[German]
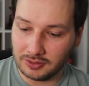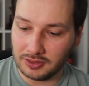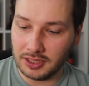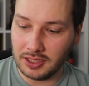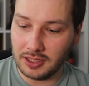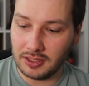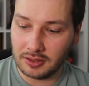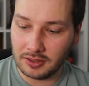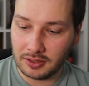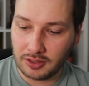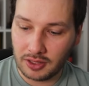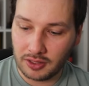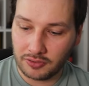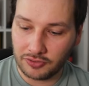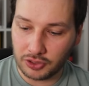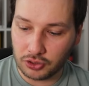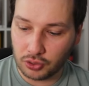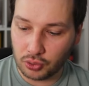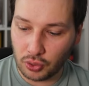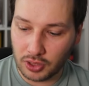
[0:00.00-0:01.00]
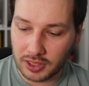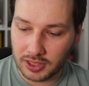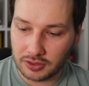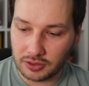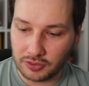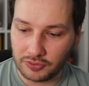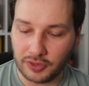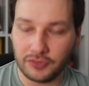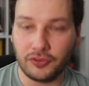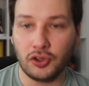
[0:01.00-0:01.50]
die versuche ich
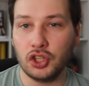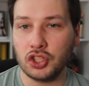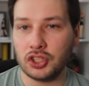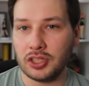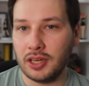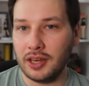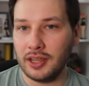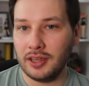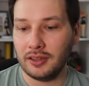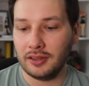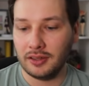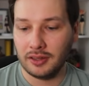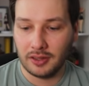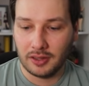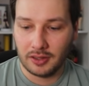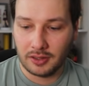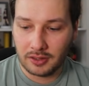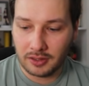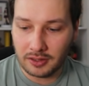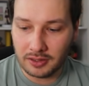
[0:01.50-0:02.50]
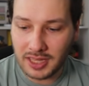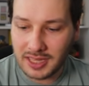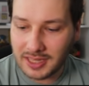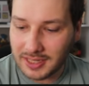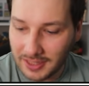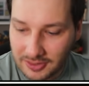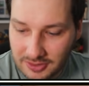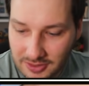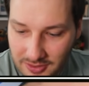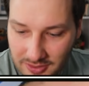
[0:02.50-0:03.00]
zu vervollständigen. Nicht
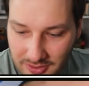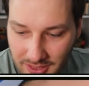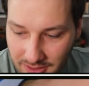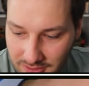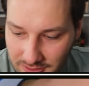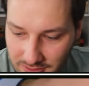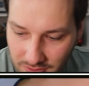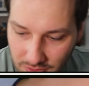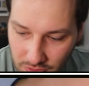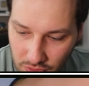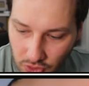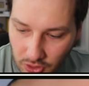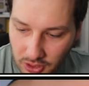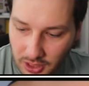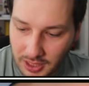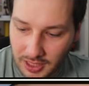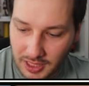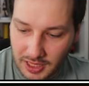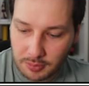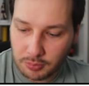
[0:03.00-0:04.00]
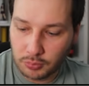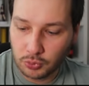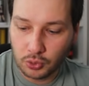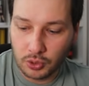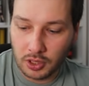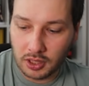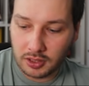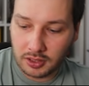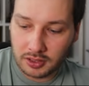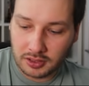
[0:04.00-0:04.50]
ganze Sets, sondern eben
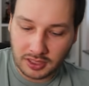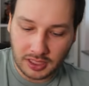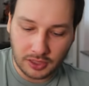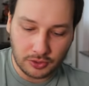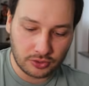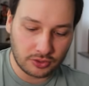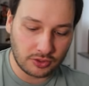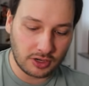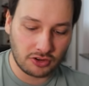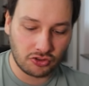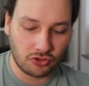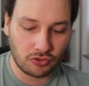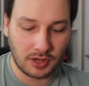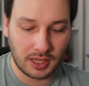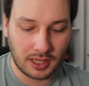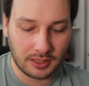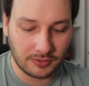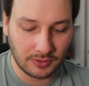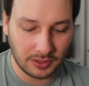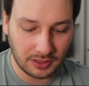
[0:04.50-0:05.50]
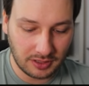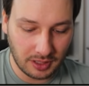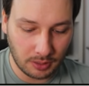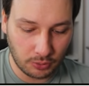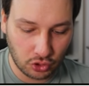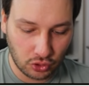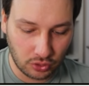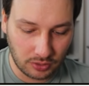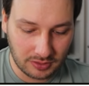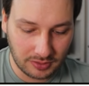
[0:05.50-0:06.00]
nur die Illustration Rares, weil ich die
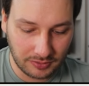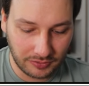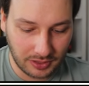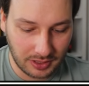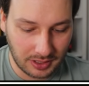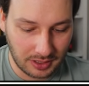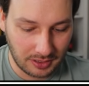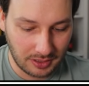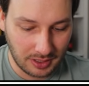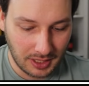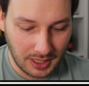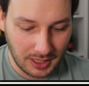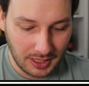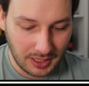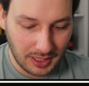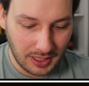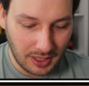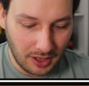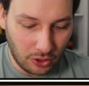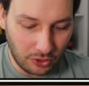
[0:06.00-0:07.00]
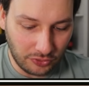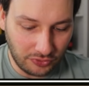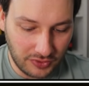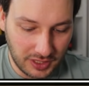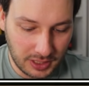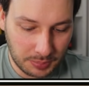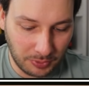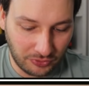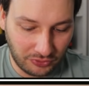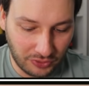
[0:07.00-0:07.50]
am schönsten finde.
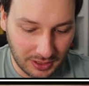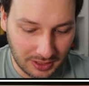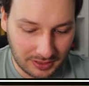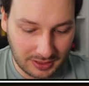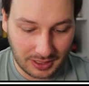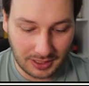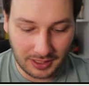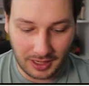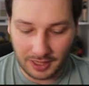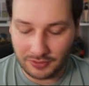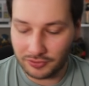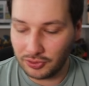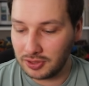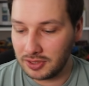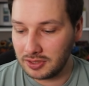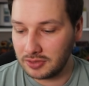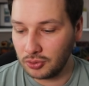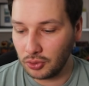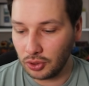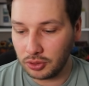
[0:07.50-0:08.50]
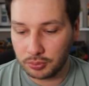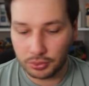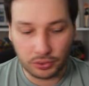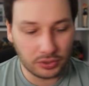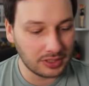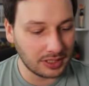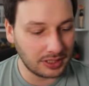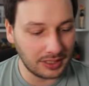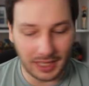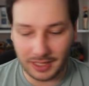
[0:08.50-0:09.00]
Hoffentlich befindet sich in einem von diesen neuen
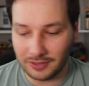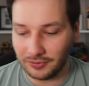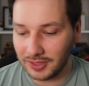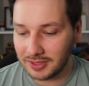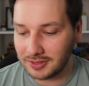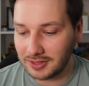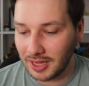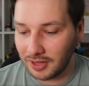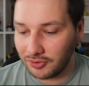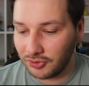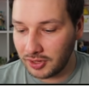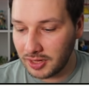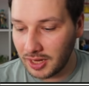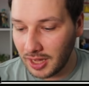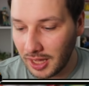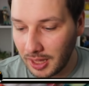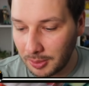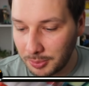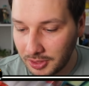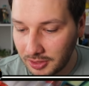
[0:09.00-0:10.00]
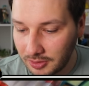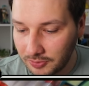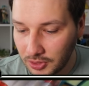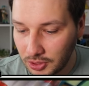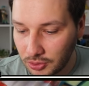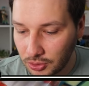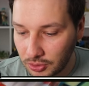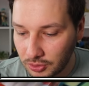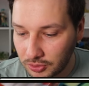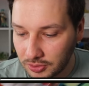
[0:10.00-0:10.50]
Boostern etwas davon, aber
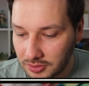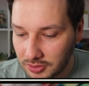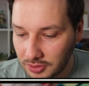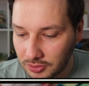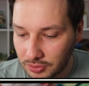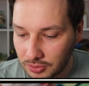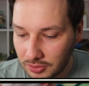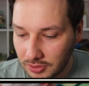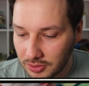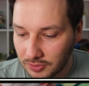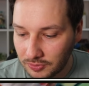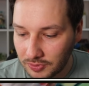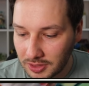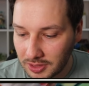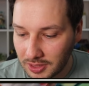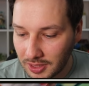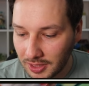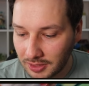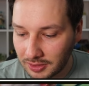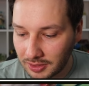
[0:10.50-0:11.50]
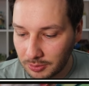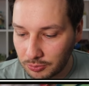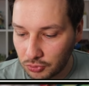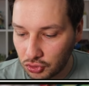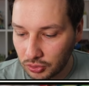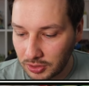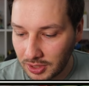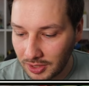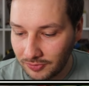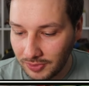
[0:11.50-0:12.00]
wir gucken uns natürlich, wie ich gerade eben
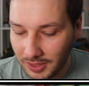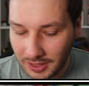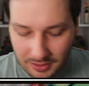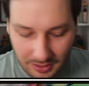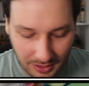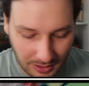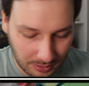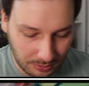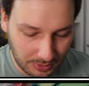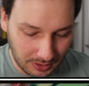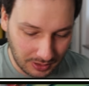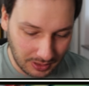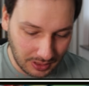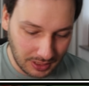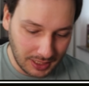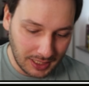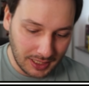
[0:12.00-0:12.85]
schon erwähnt habe,